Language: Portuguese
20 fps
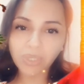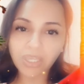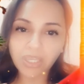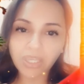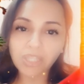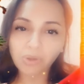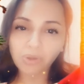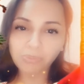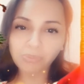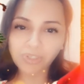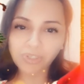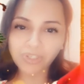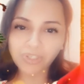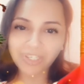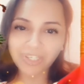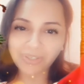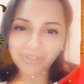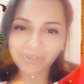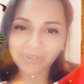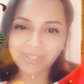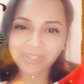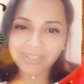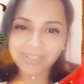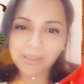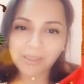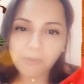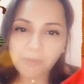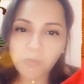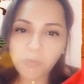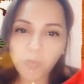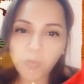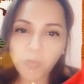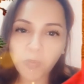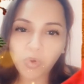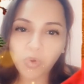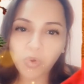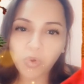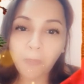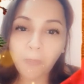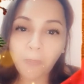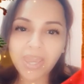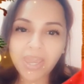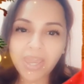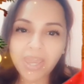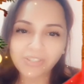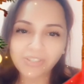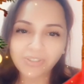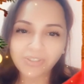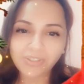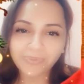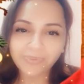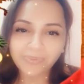em nome de Jesus. Um beijo!